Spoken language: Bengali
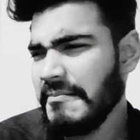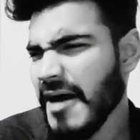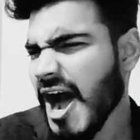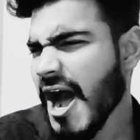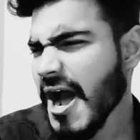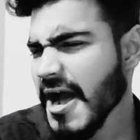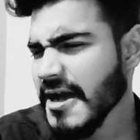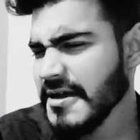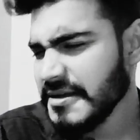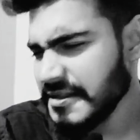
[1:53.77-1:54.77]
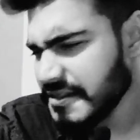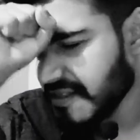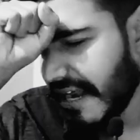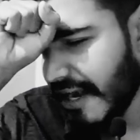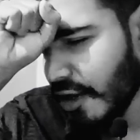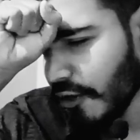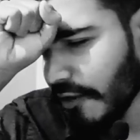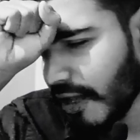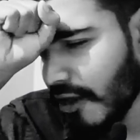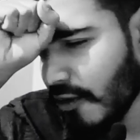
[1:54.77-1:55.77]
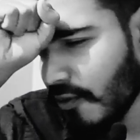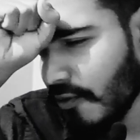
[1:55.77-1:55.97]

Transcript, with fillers: মা স্যাড অন দাও